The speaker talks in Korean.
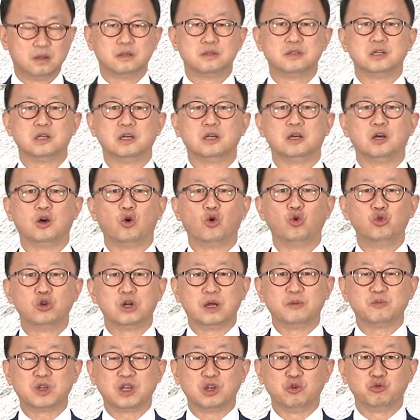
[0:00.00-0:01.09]
자, 오늘
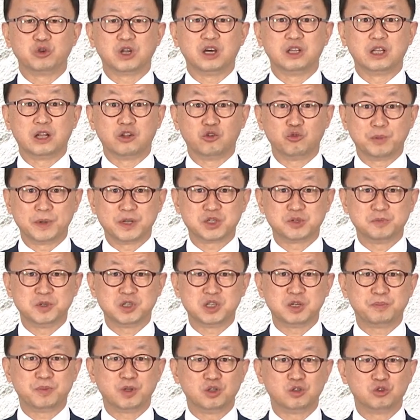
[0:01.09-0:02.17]
함께 우리가 나눌 말씀은
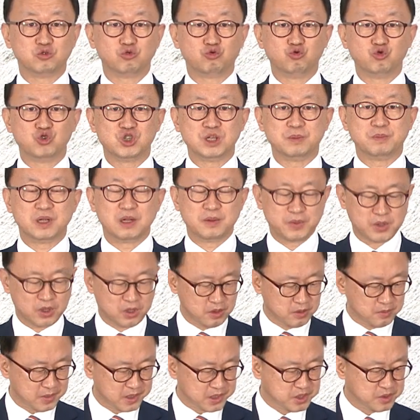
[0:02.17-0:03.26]
시편
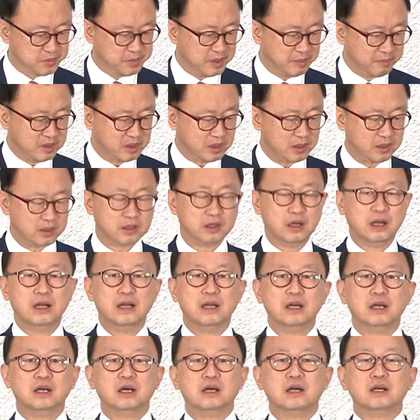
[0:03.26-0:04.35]
91편 말씀입니다.
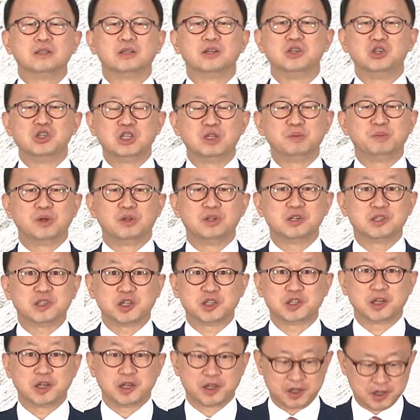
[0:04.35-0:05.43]
근데 이 시편을
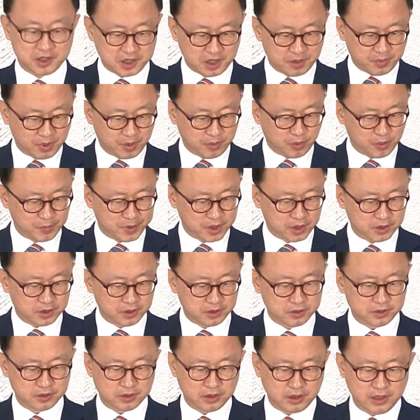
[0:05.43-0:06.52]
자세히
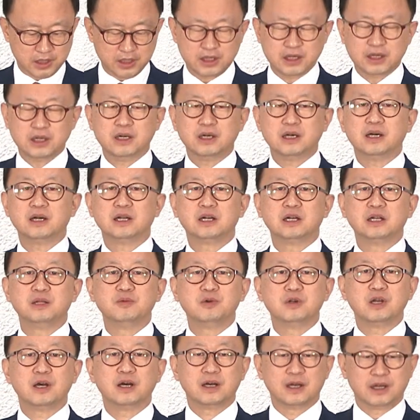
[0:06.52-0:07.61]
살펴보면
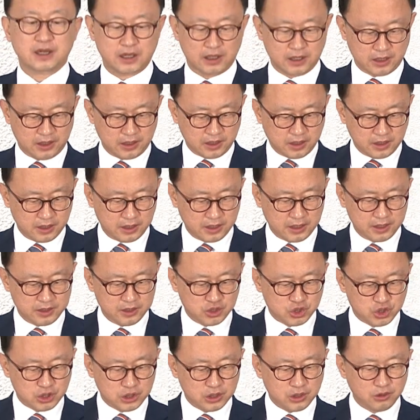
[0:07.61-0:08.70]
하나님을 향한, 향한
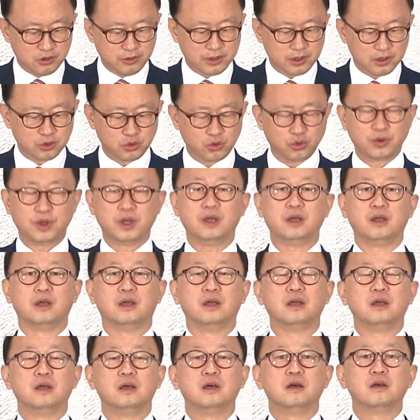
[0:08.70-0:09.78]
신뢰를 통해
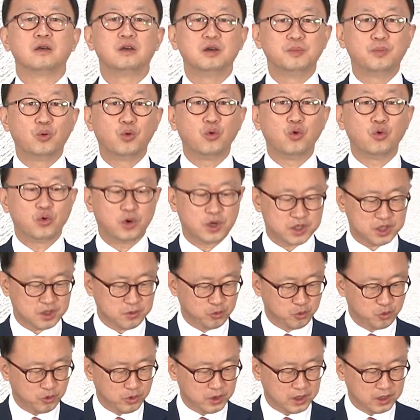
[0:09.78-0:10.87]
그
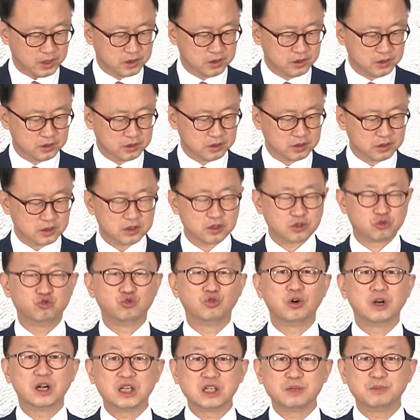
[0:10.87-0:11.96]
보호하심과 그
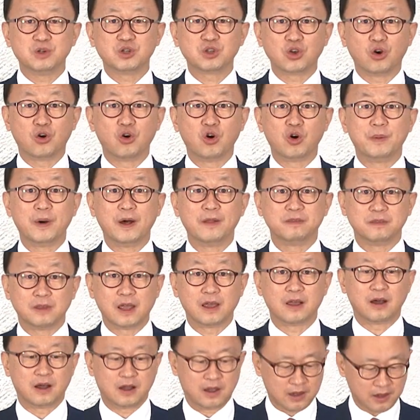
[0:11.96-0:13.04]
구원하심을 경험한
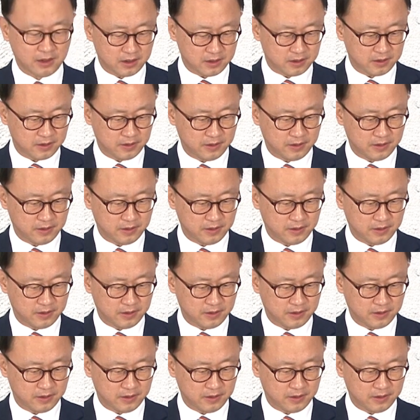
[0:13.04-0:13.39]
내가